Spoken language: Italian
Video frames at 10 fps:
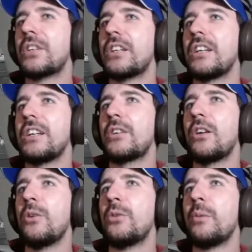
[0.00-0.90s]
Ok, con
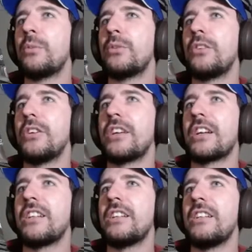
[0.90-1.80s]
la 1 più non è una
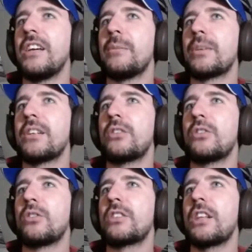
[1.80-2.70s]
grande idea perché
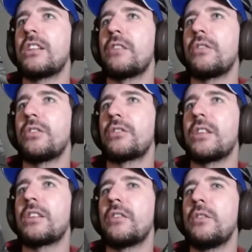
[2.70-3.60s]
non ho tanta,
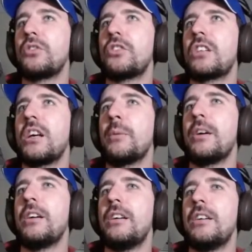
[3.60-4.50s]
tanta
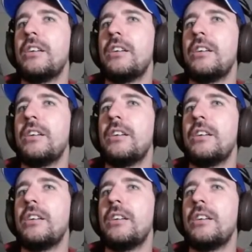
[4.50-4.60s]
velocità.